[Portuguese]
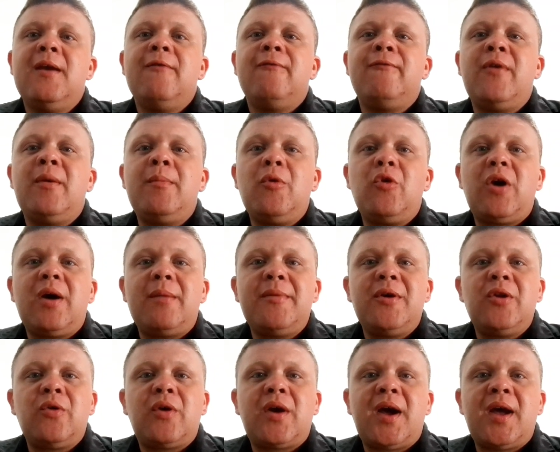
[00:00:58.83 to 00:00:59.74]
Ver meu
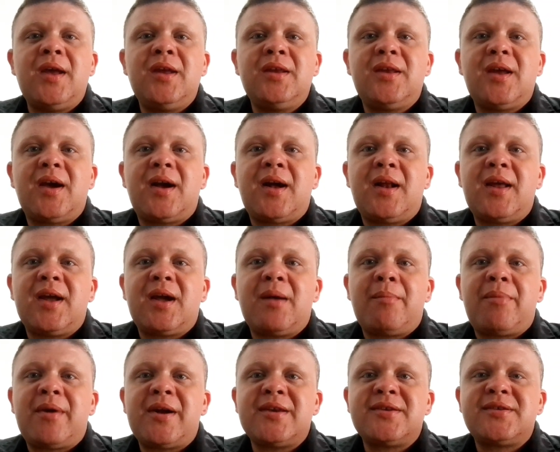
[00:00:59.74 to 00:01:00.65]
cabelo caindo e a careca
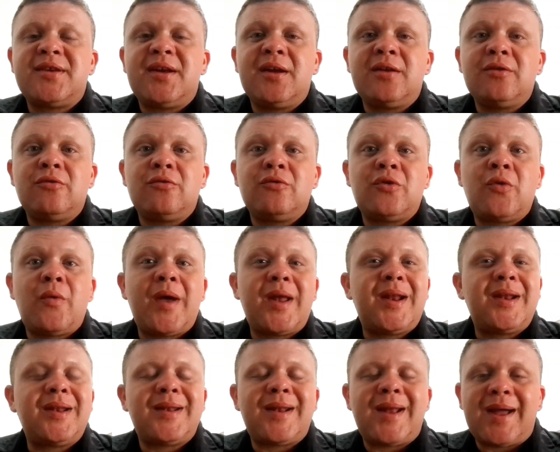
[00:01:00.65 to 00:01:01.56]
aparecendo não
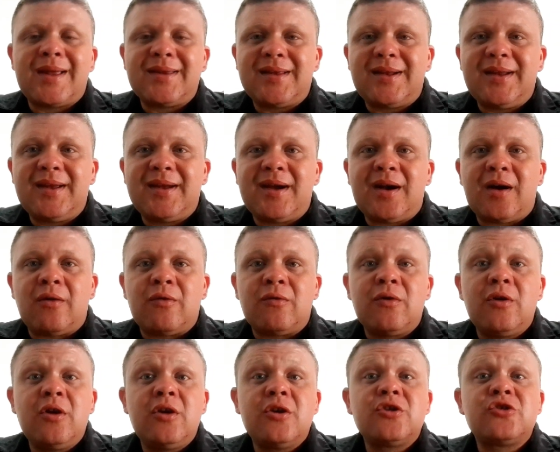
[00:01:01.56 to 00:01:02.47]
era nada
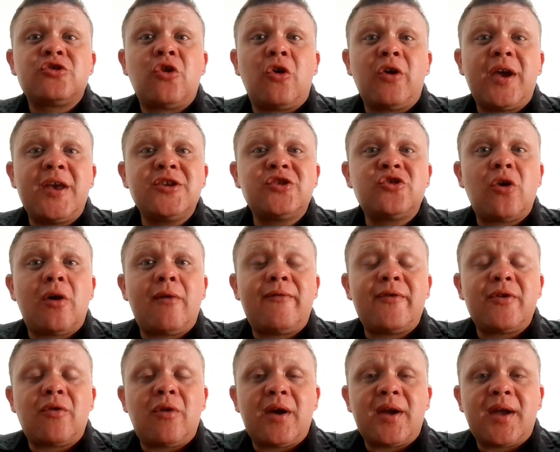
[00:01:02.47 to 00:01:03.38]
legal. Só quem
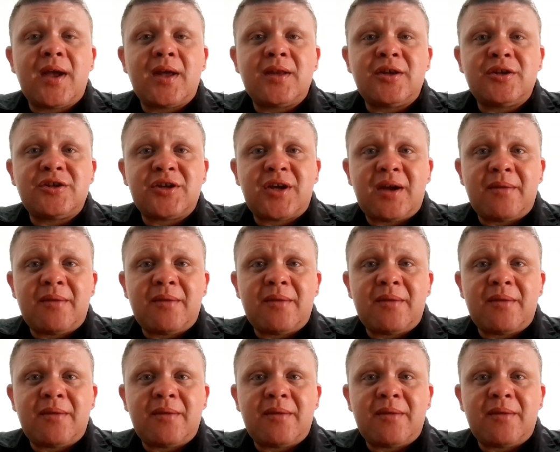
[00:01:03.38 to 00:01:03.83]
sofre com a queda de